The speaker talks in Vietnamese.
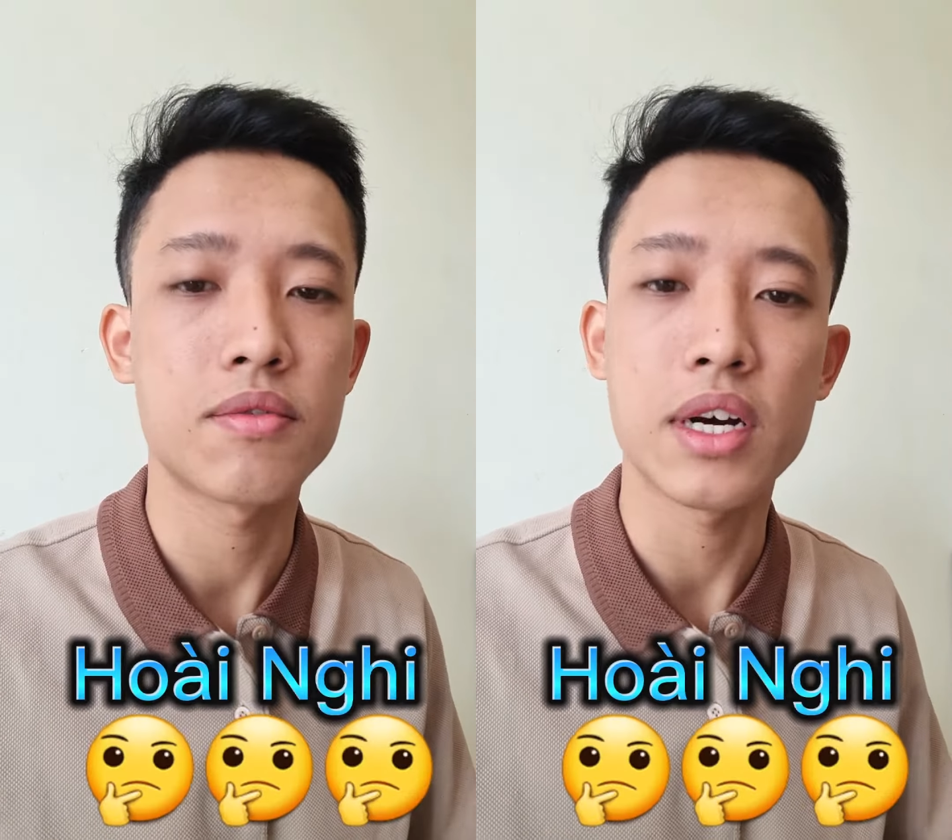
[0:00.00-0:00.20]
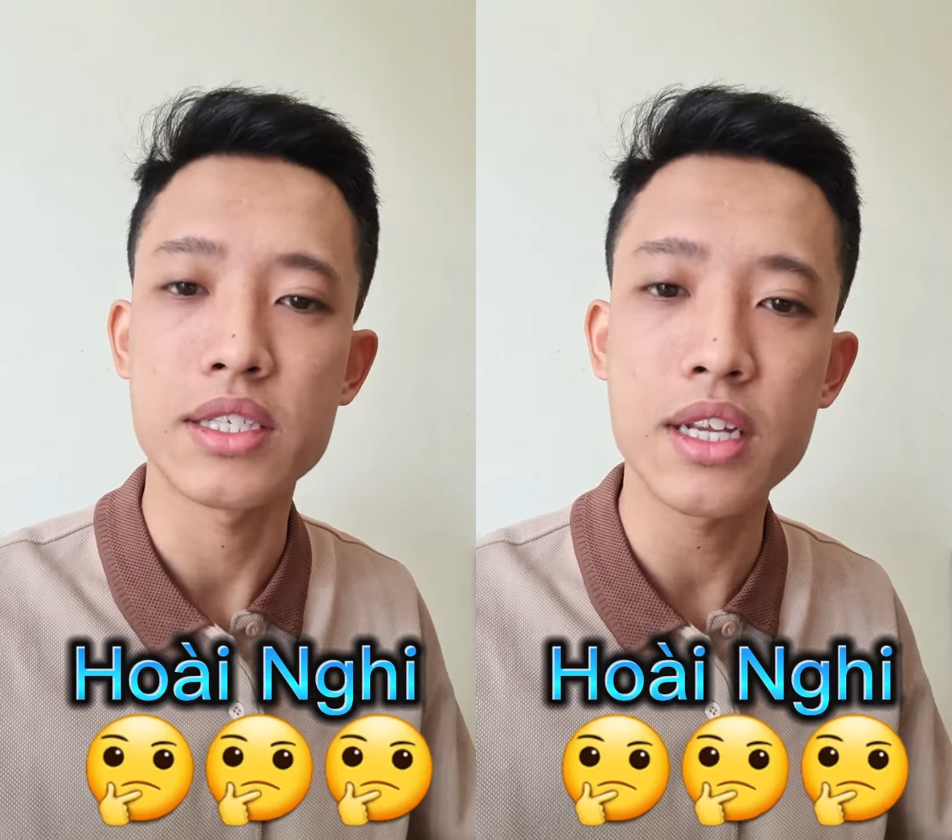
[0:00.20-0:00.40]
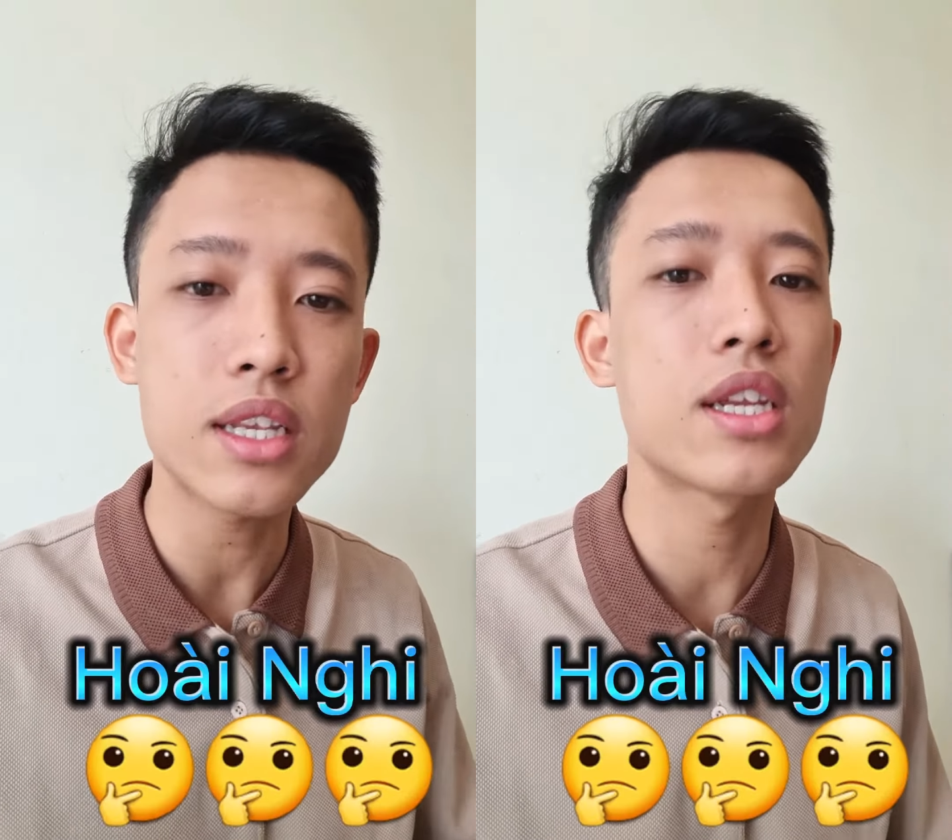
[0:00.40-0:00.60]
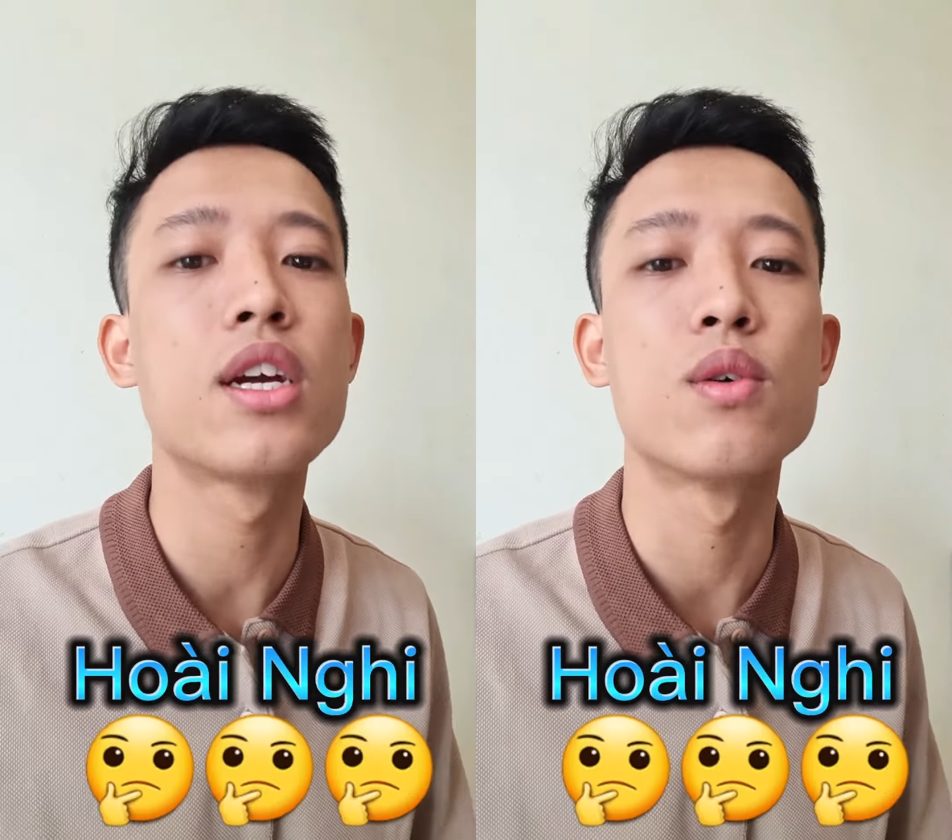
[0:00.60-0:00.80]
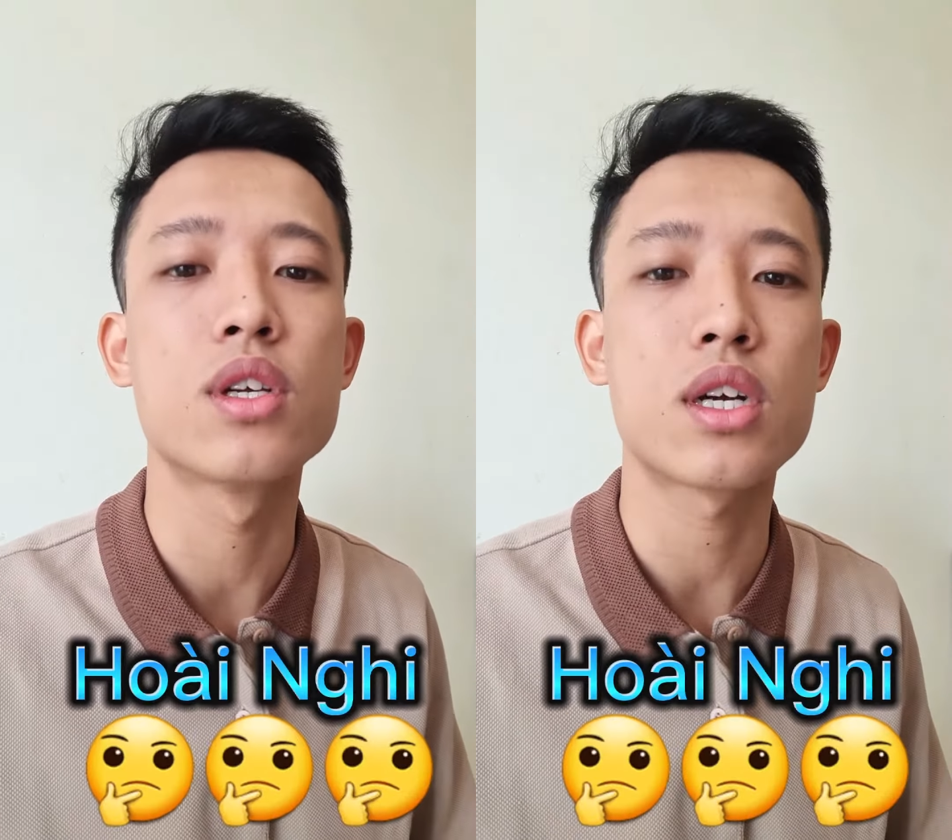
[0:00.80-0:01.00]
và rất
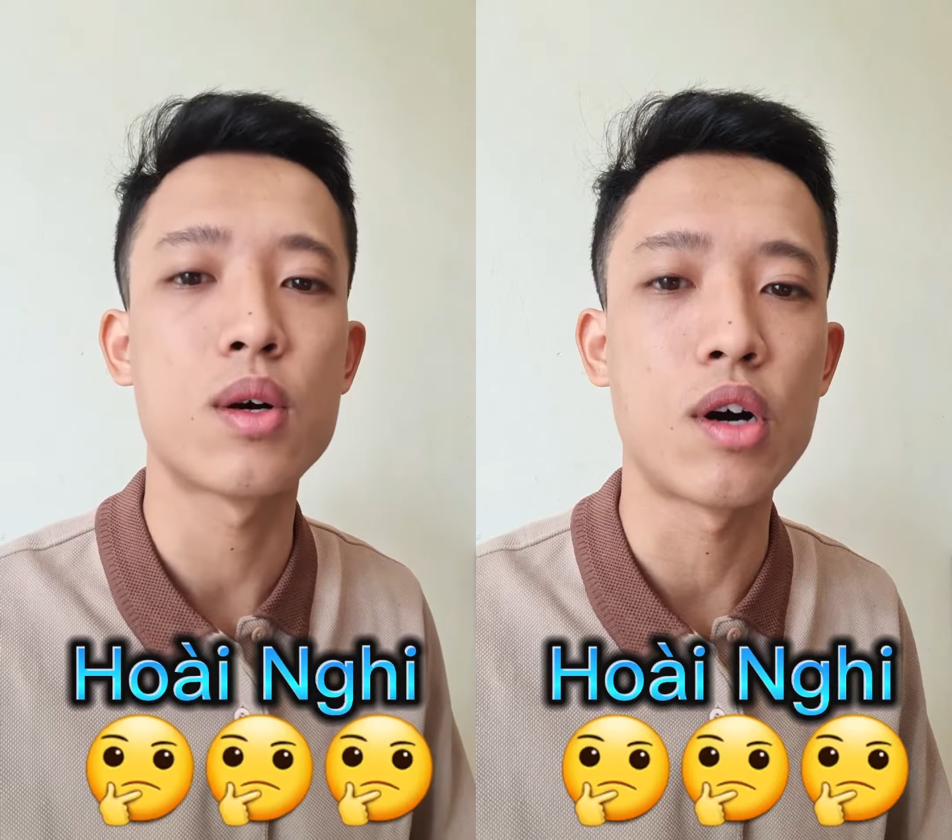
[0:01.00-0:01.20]
nhiều những câu